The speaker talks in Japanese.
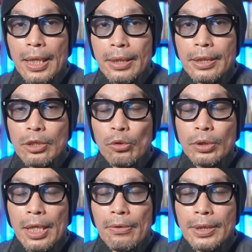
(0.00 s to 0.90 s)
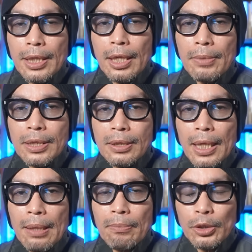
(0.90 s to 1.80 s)
あえて詳細は避けます
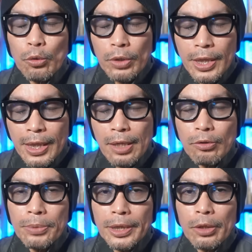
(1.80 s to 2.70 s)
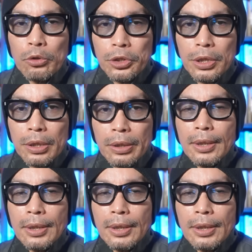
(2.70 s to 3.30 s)
が、まあ、とにかく見てほしい。